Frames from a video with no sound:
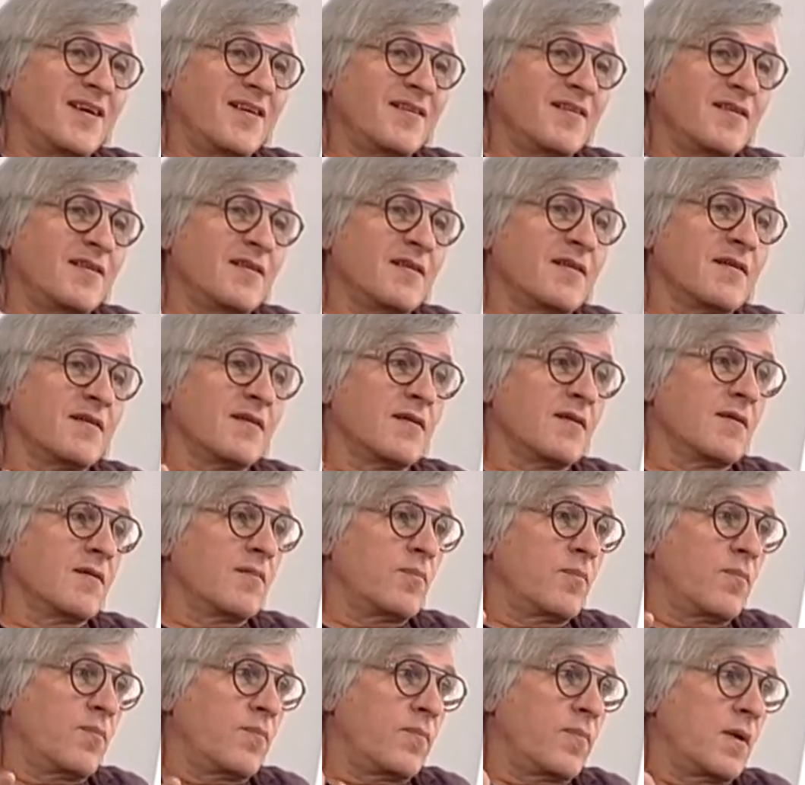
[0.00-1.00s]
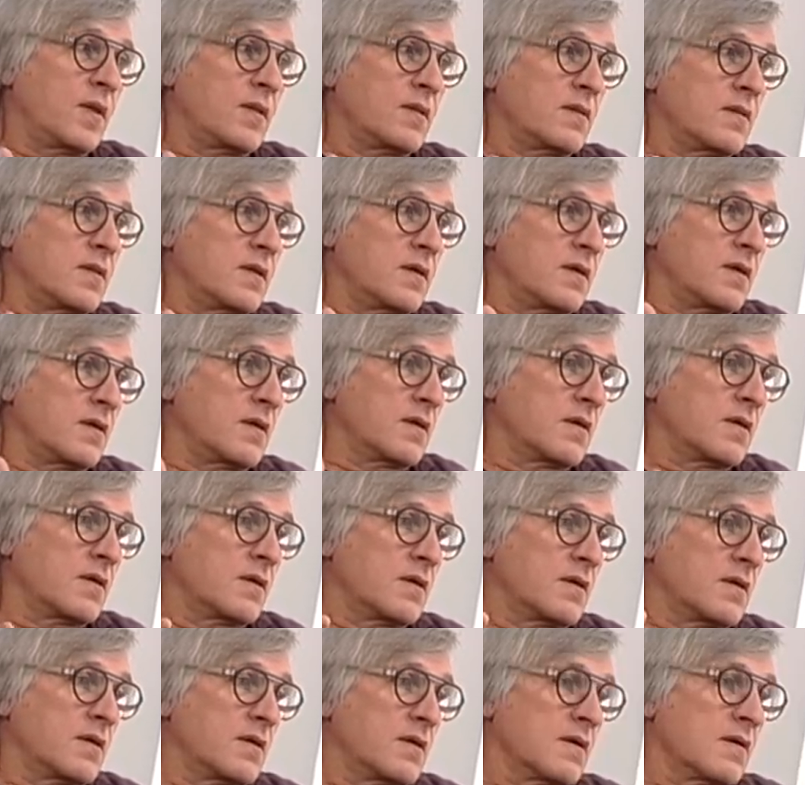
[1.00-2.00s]
они э, полны
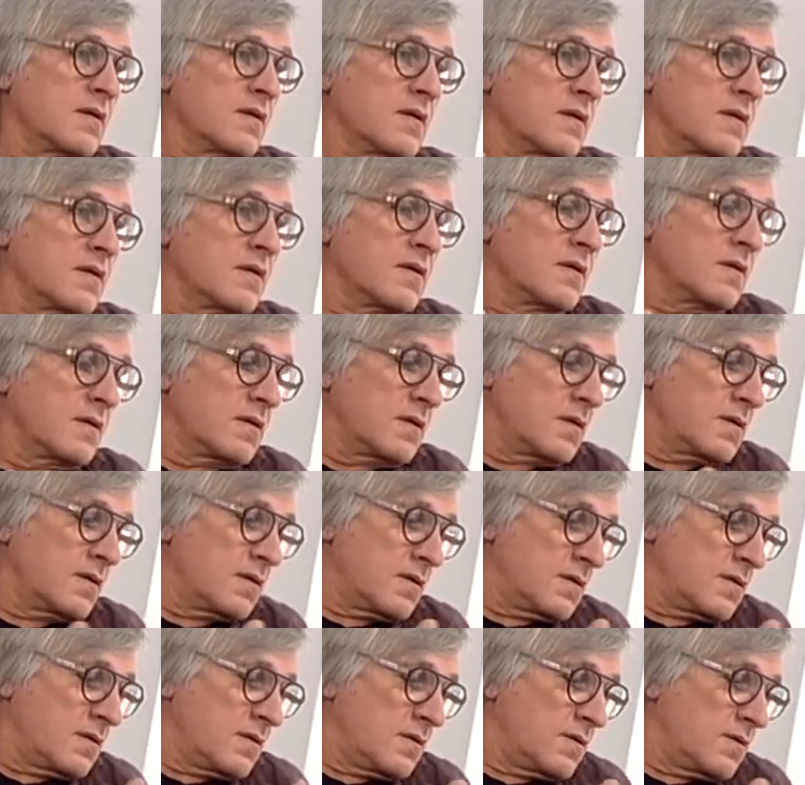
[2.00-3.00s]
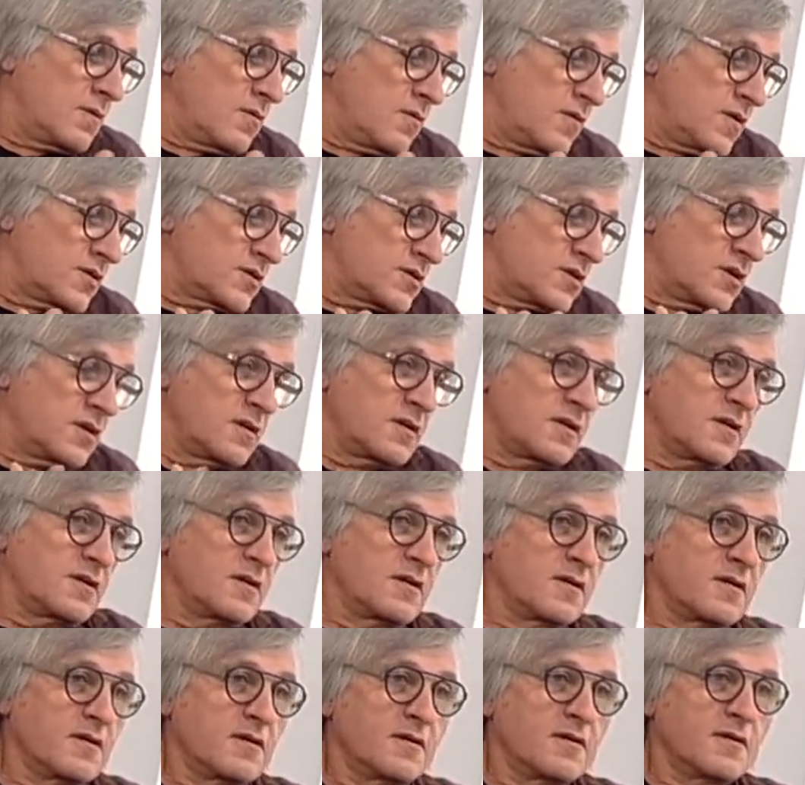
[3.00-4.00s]
э,
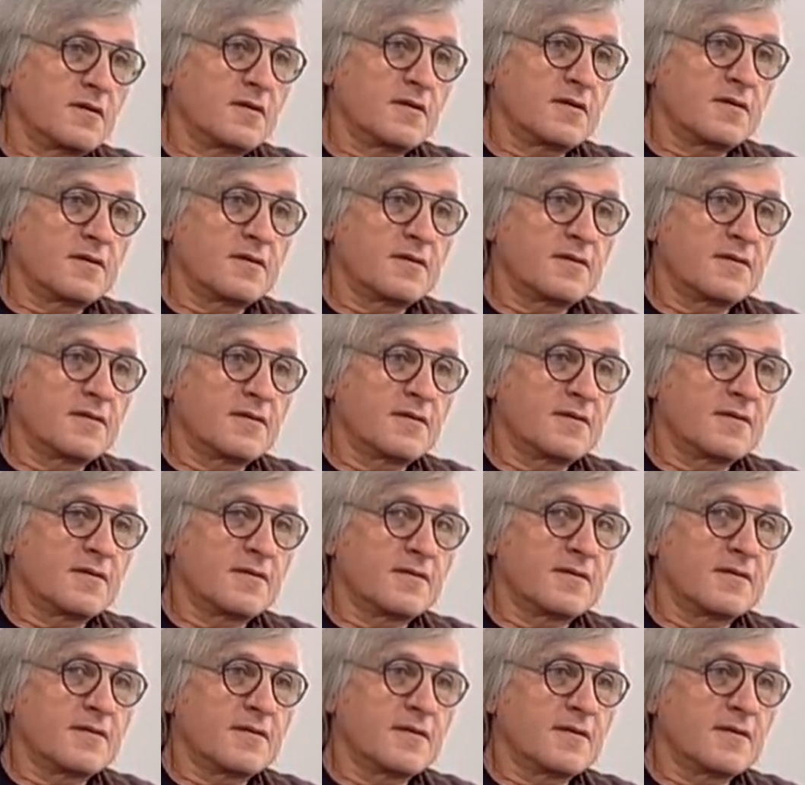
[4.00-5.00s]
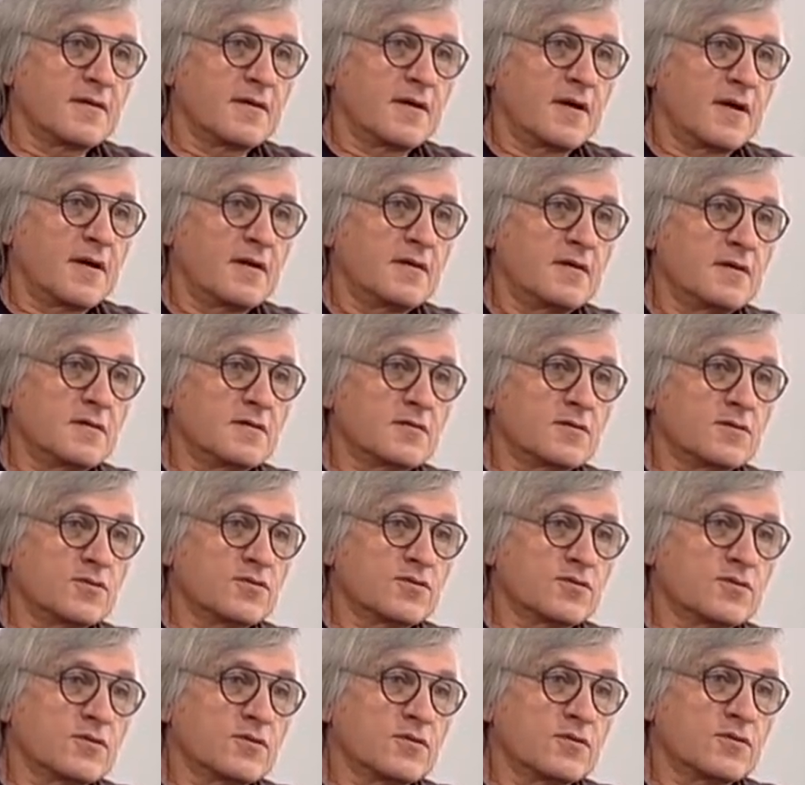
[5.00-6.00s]
уважения, э, они
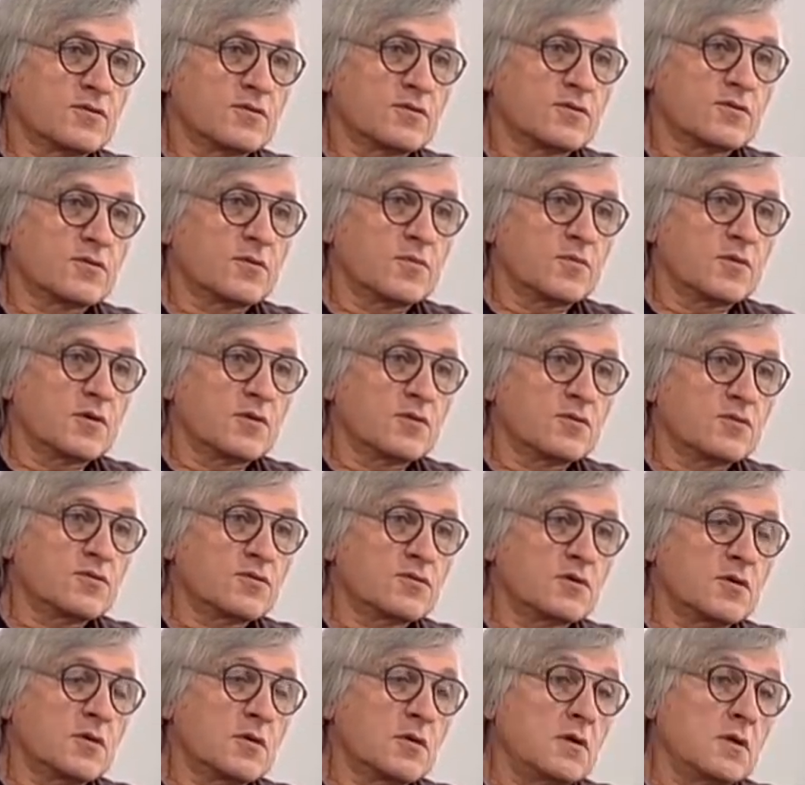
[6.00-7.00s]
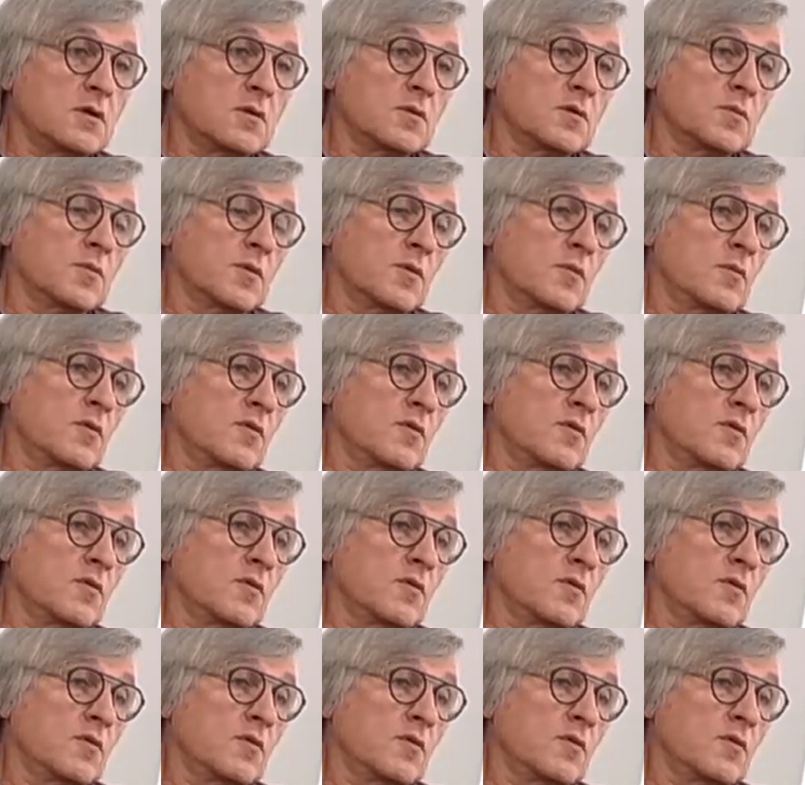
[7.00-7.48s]
слушают, что мне нужно, и делают. Потом